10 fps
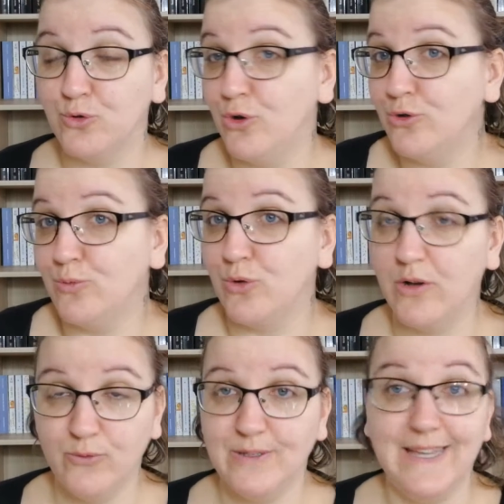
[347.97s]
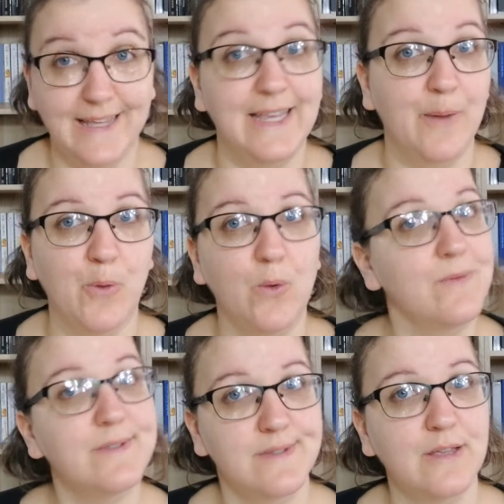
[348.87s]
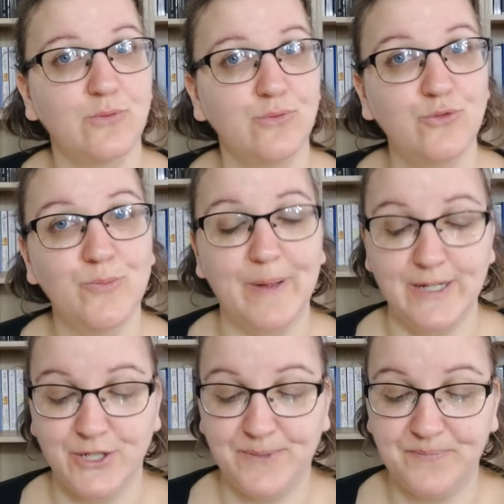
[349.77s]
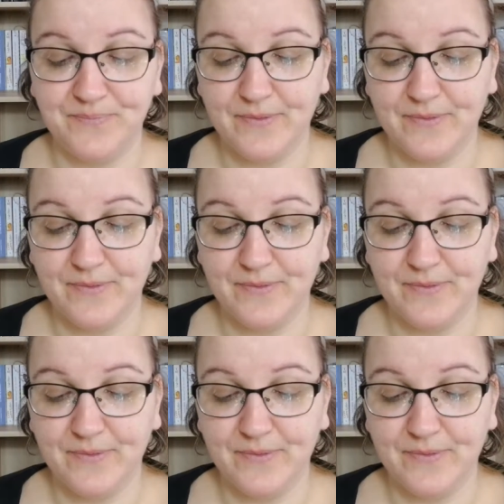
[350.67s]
le tome 3 faisait également 512 pages.